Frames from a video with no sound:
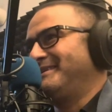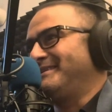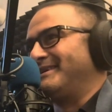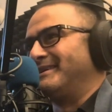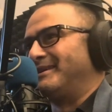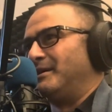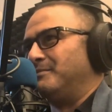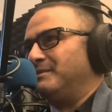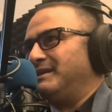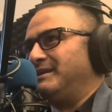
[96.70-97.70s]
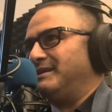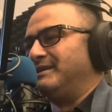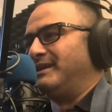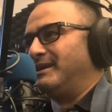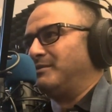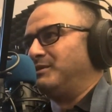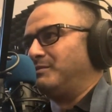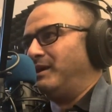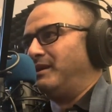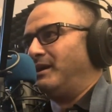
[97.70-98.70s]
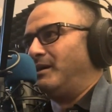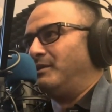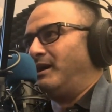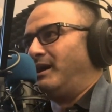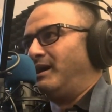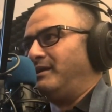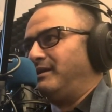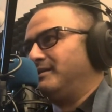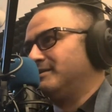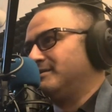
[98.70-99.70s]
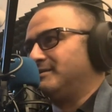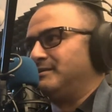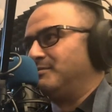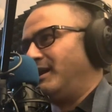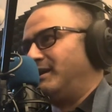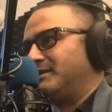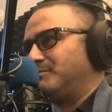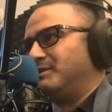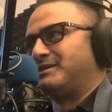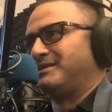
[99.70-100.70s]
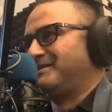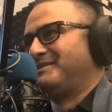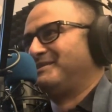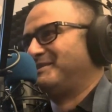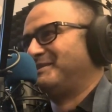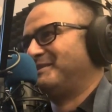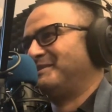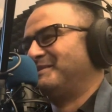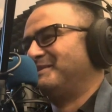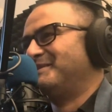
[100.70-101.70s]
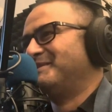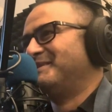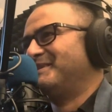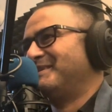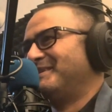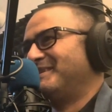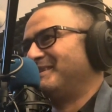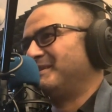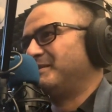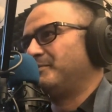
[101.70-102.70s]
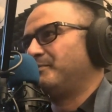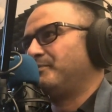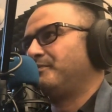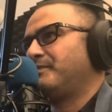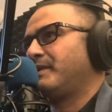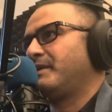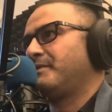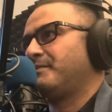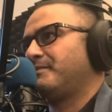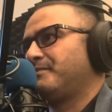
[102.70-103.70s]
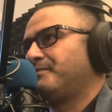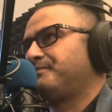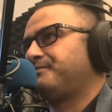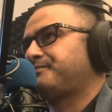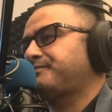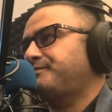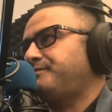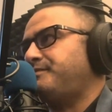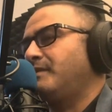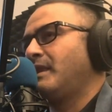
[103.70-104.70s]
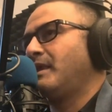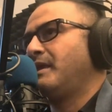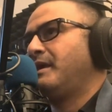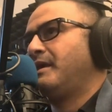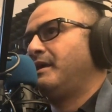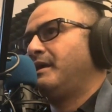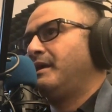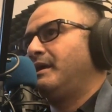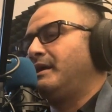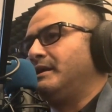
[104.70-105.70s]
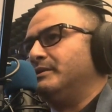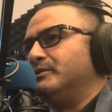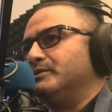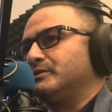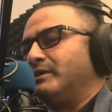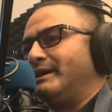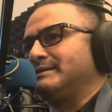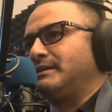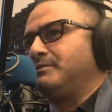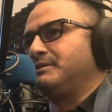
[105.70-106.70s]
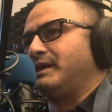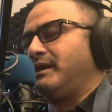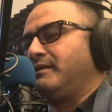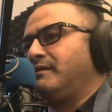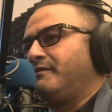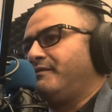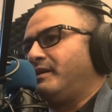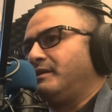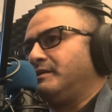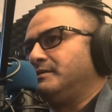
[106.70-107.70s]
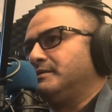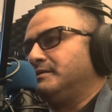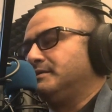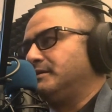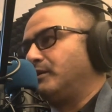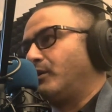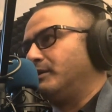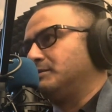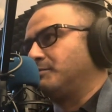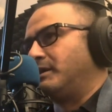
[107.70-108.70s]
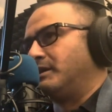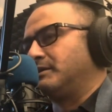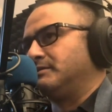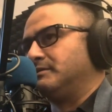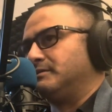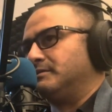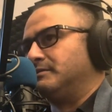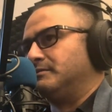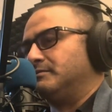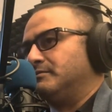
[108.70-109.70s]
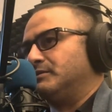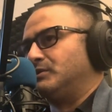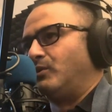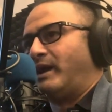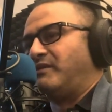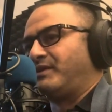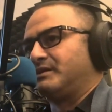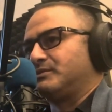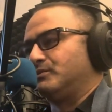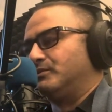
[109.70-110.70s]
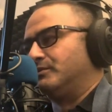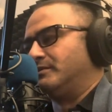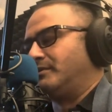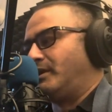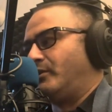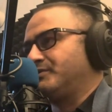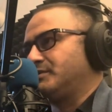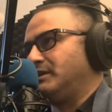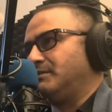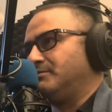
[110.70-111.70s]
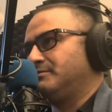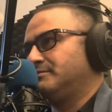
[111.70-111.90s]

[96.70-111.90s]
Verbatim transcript: dann kam die Gedanke mit meinem Namen, Ali, nimmt alles mit. Wie kamst du überhaupt auf diese Idee, einen YouTube-Kanal zu gründen? Also zuerst habe ich angefangen, in Kreuzberg äh, so einfach so aufzunehmen,